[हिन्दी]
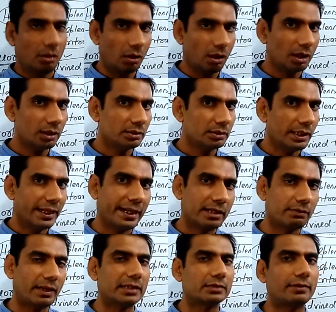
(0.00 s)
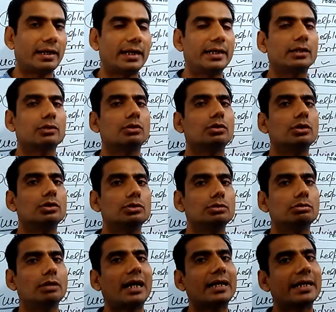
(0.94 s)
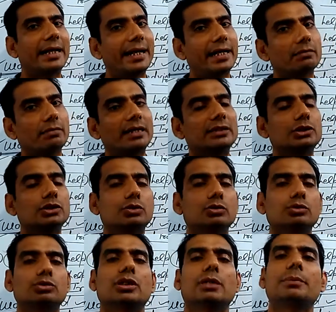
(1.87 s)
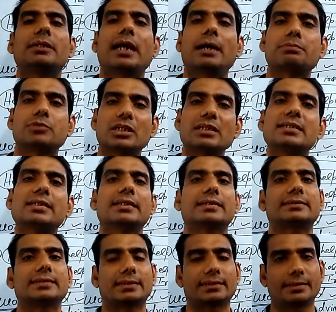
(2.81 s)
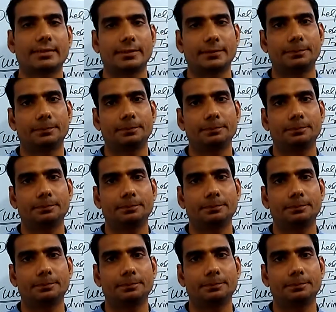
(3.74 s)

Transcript: और एडवाइस वाले को यू आर एडवाइज टू से भी आप चेंज कर सकते हैं